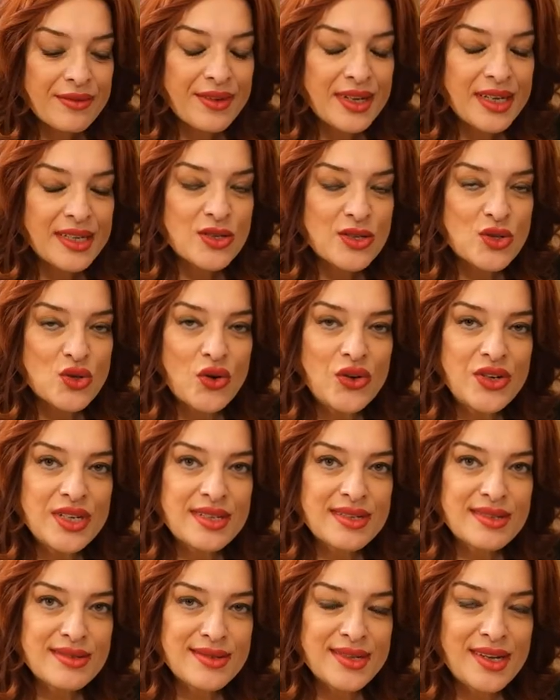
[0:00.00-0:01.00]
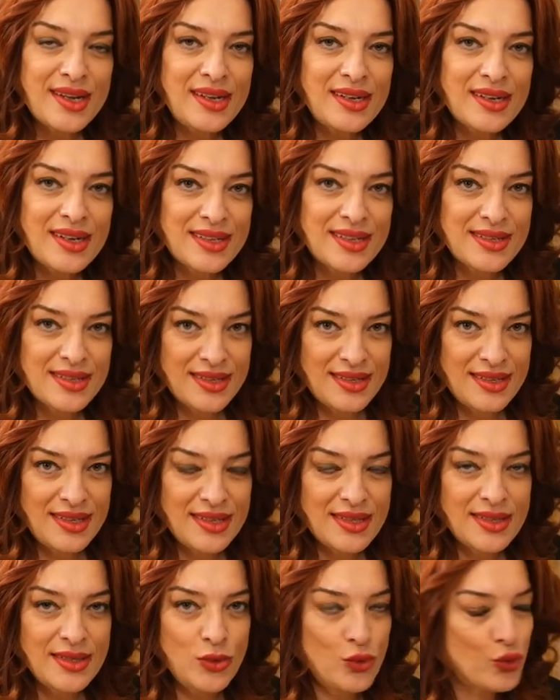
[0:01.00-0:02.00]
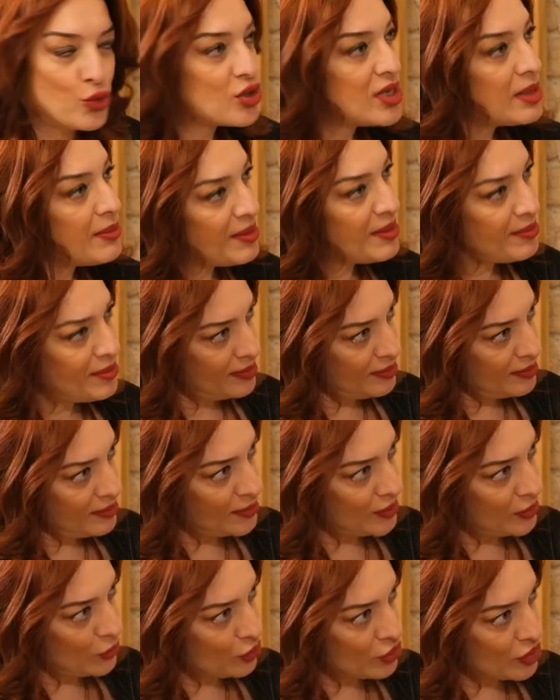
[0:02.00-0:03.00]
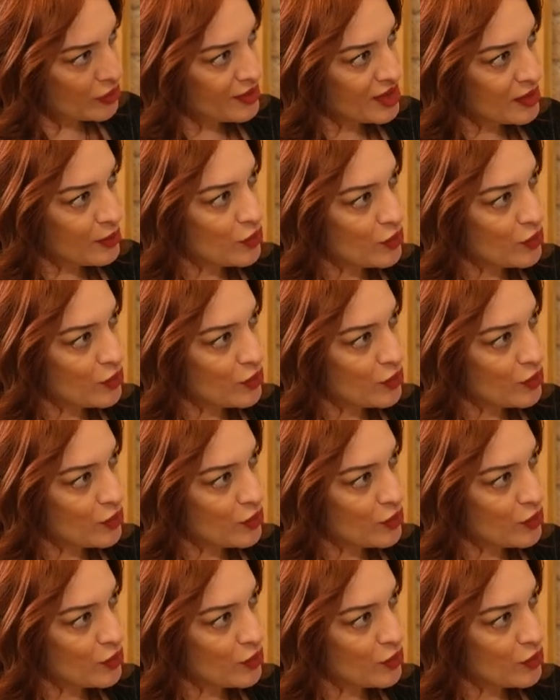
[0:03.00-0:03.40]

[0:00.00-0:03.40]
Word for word: Ve sonrasında Aziz Nesin üçleme diyoruz biz